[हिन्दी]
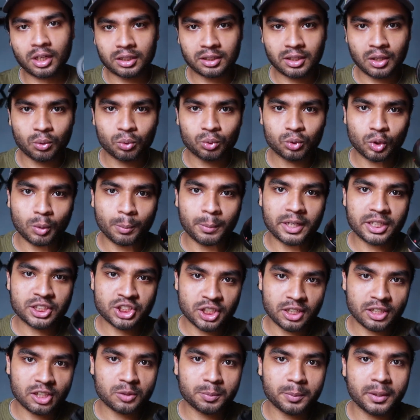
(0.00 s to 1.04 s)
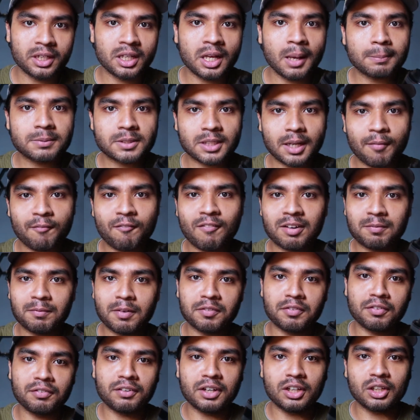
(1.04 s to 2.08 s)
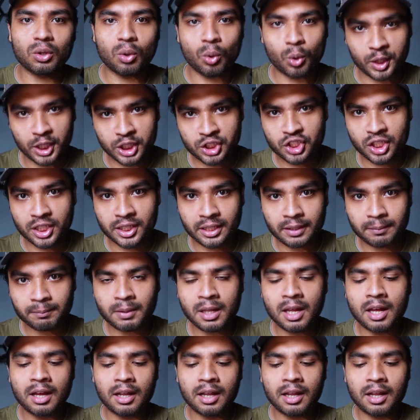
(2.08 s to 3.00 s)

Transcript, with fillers: करता हूँ तो मेरी शटर स्पीड कम से कम वन बाई फिफ्टी तो होनी चाहिए